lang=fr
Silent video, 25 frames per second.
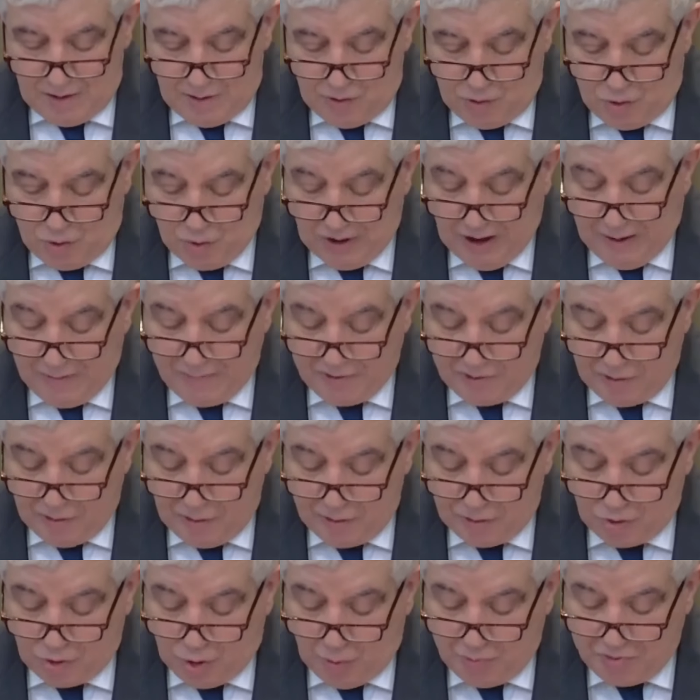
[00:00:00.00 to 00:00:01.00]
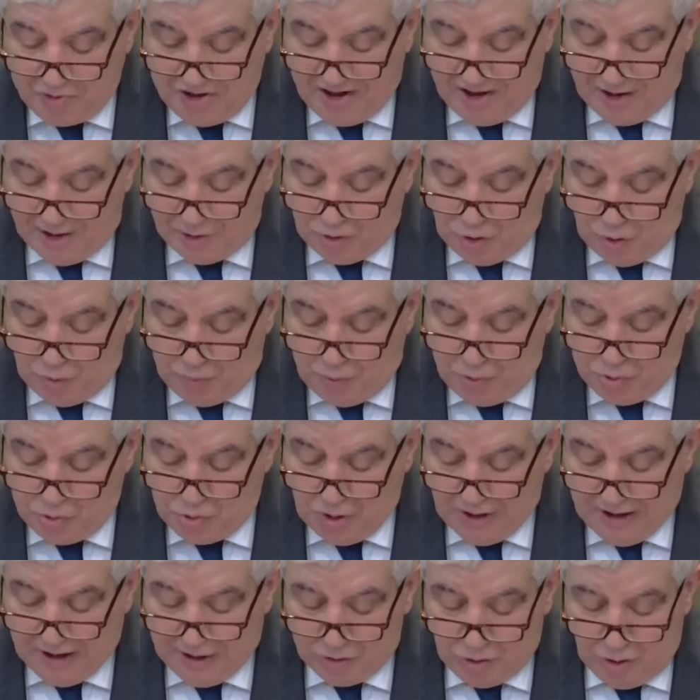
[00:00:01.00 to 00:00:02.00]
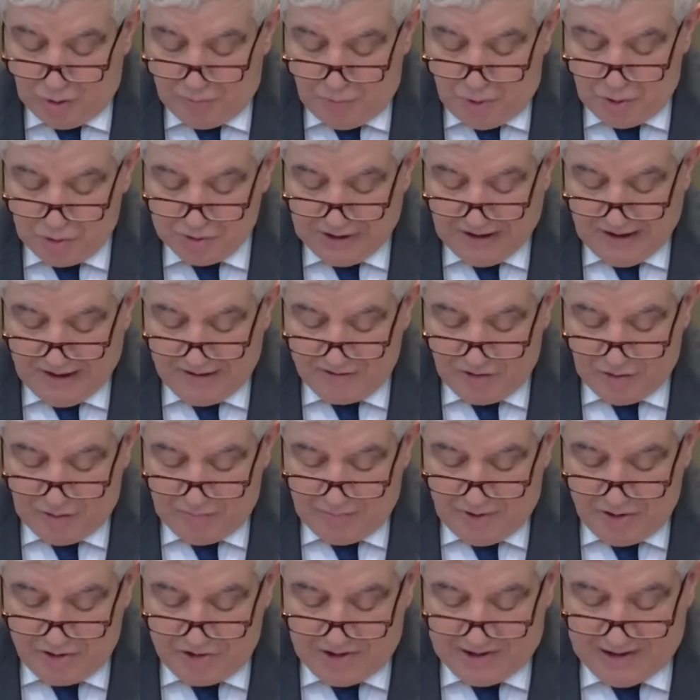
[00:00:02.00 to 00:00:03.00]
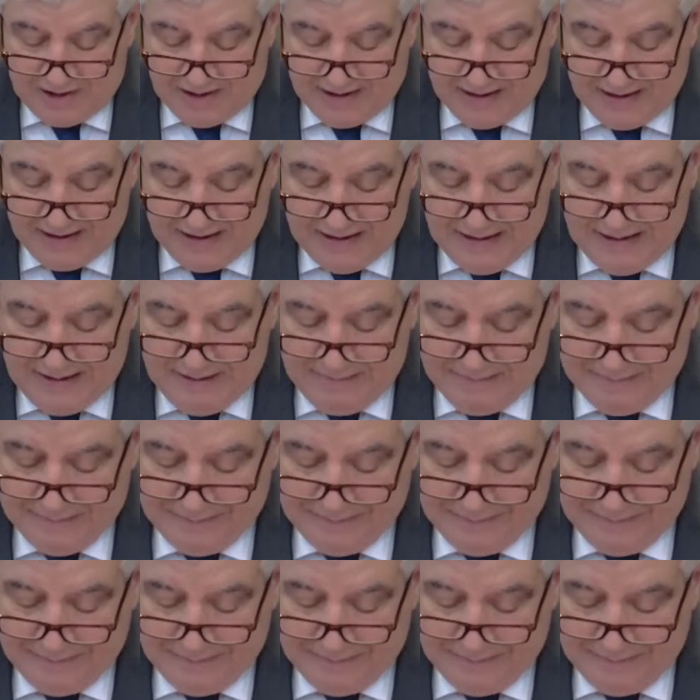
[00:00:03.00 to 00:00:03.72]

Sur l'absence d'objet et de but de la demande de l'Assemblée générale,